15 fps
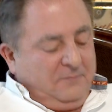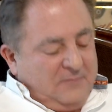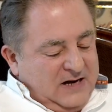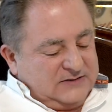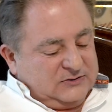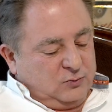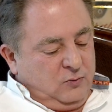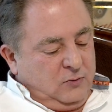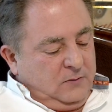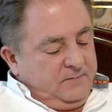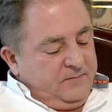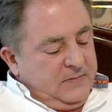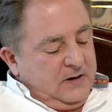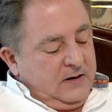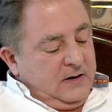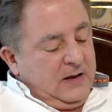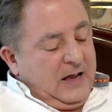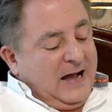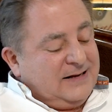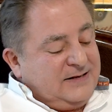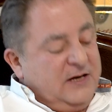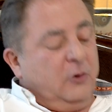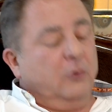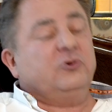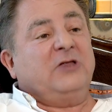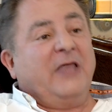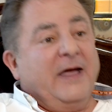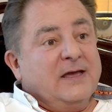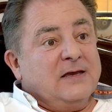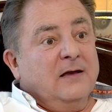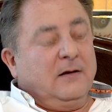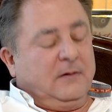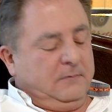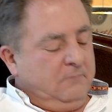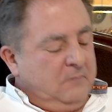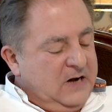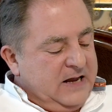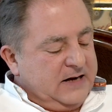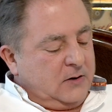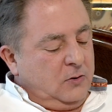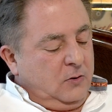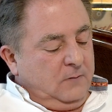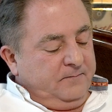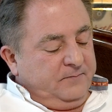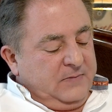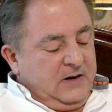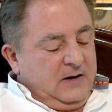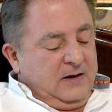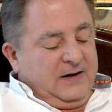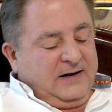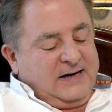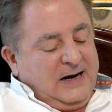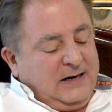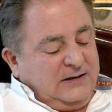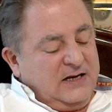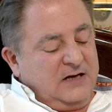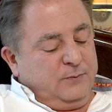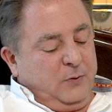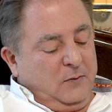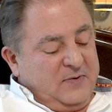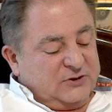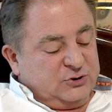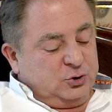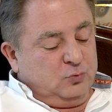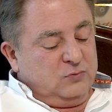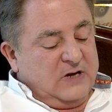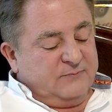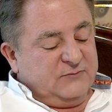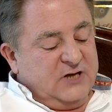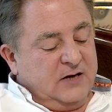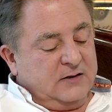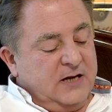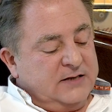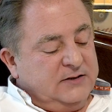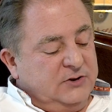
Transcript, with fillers: masło, a nie o tej, mleko. Kelner popatrzył na mnie jak na